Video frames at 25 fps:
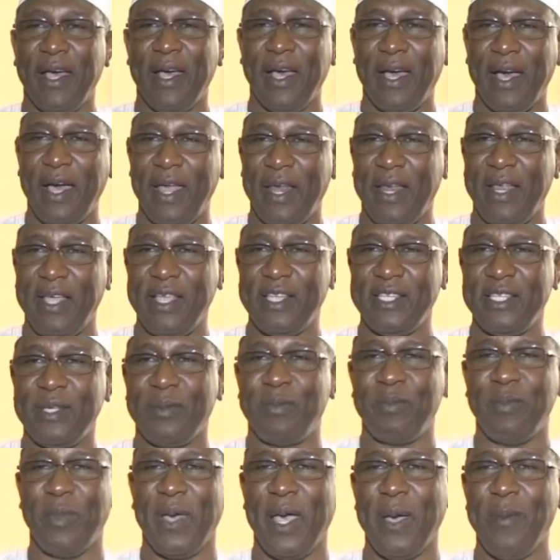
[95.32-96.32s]
الحزب
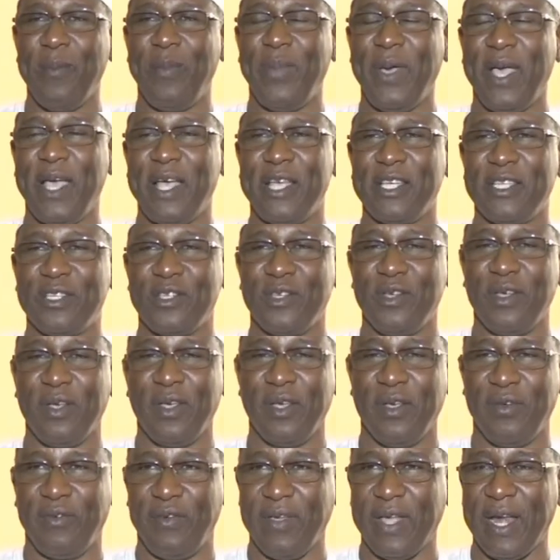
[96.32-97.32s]
ام بي اس
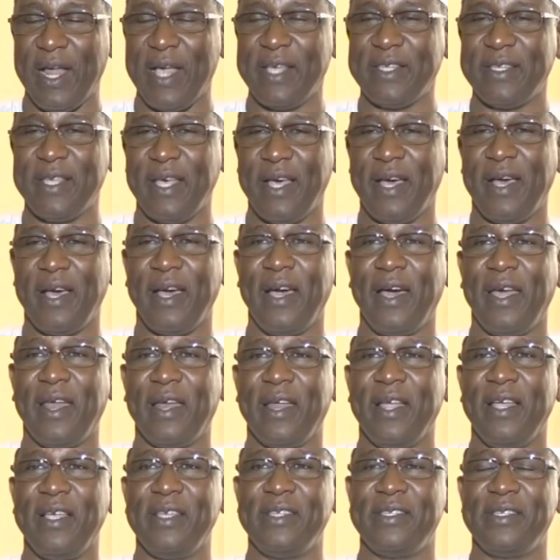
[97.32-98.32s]
في رأسها
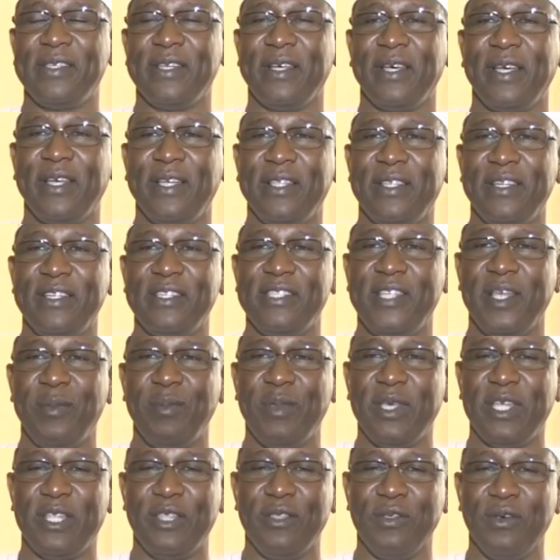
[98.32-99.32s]
الرئيس إدريس ديبي
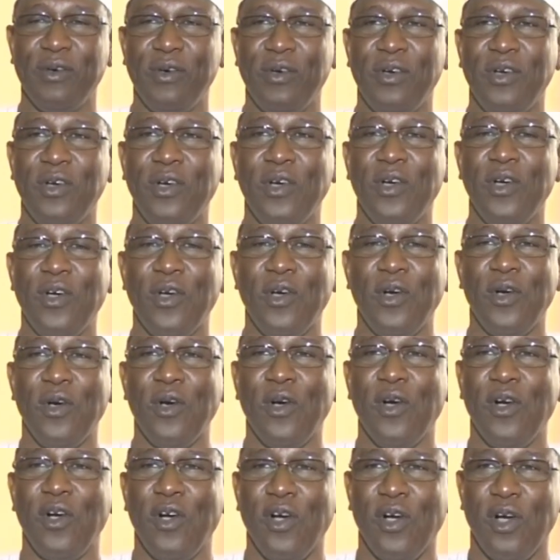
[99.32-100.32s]

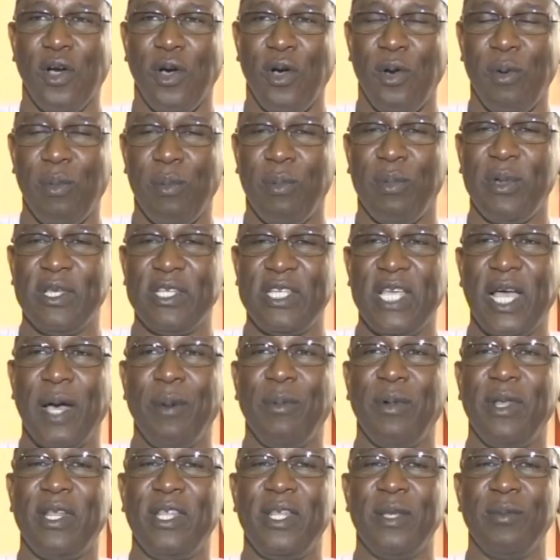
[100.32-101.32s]
هم
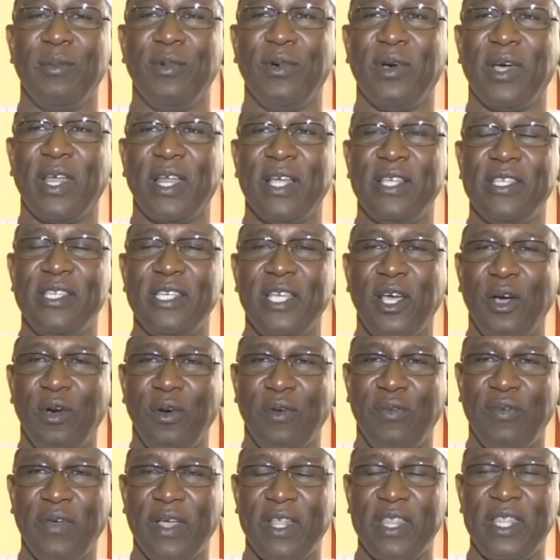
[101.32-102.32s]
جابوا الديمقراطية
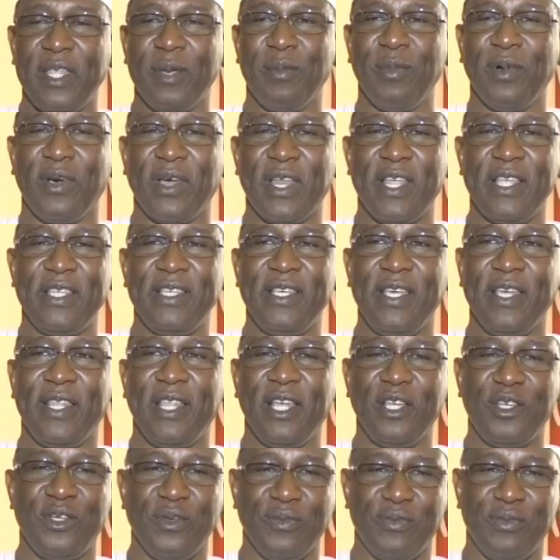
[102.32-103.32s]
وفي الديمقراطية ده
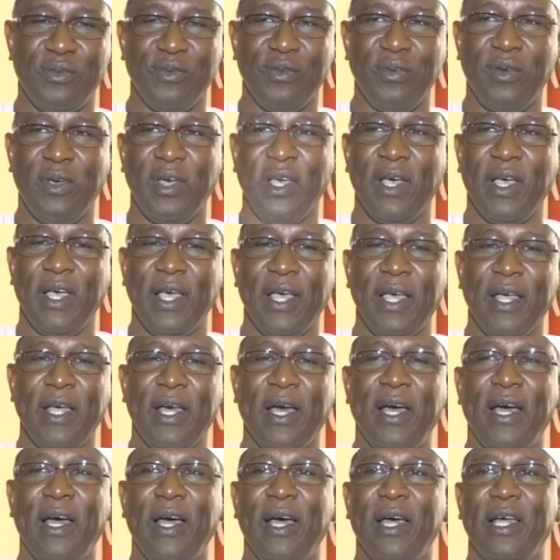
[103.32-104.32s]
شفتوا
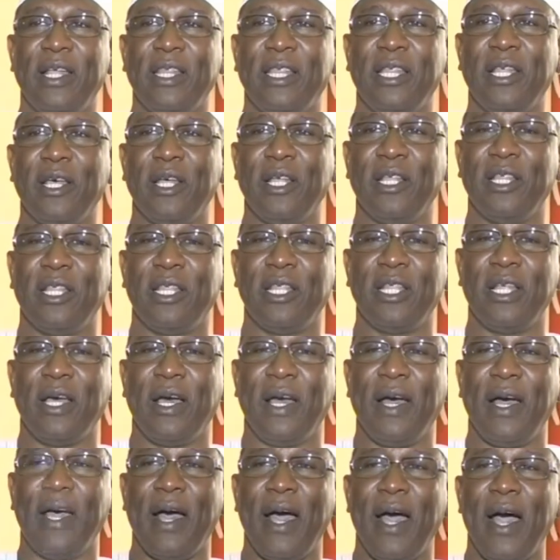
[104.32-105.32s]
آه،
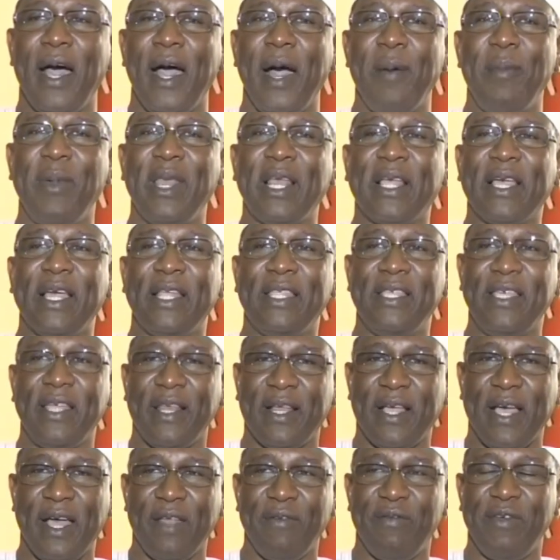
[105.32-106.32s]
آه، أمل كثير
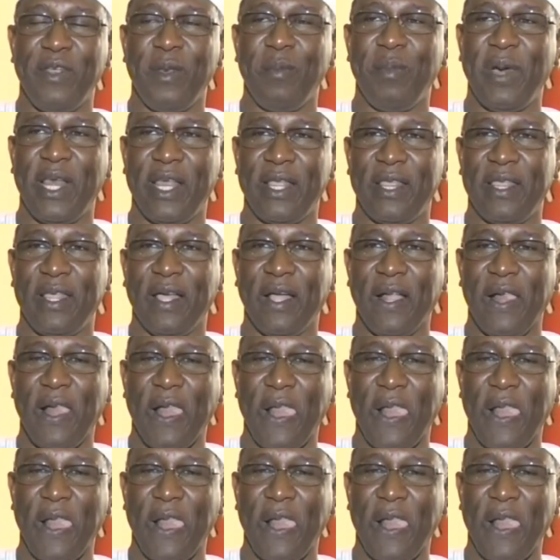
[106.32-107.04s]
كان في البلد ده